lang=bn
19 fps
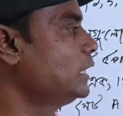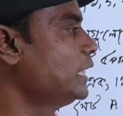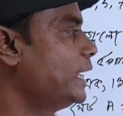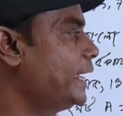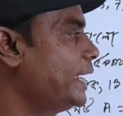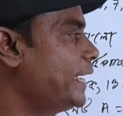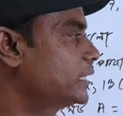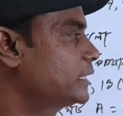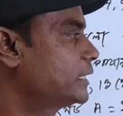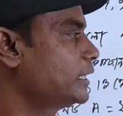এক
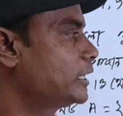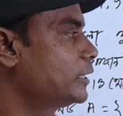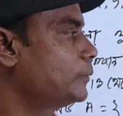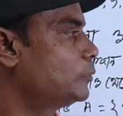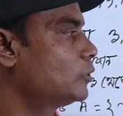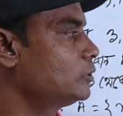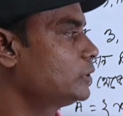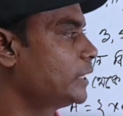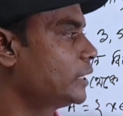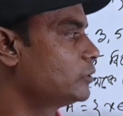থেকে বড়
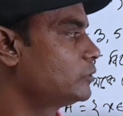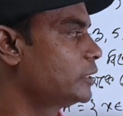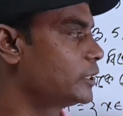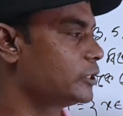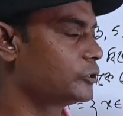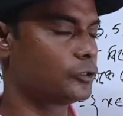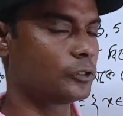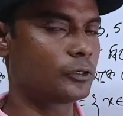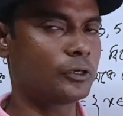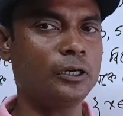১৩ থেকে
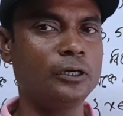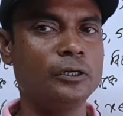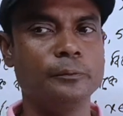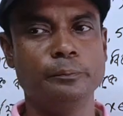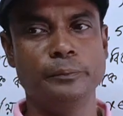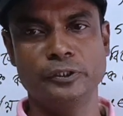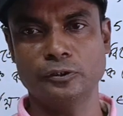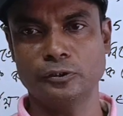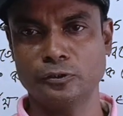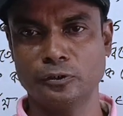ছোট
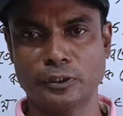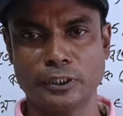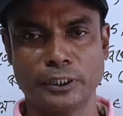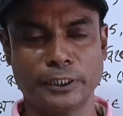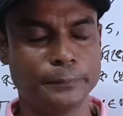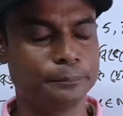বিজোর সংখ্যা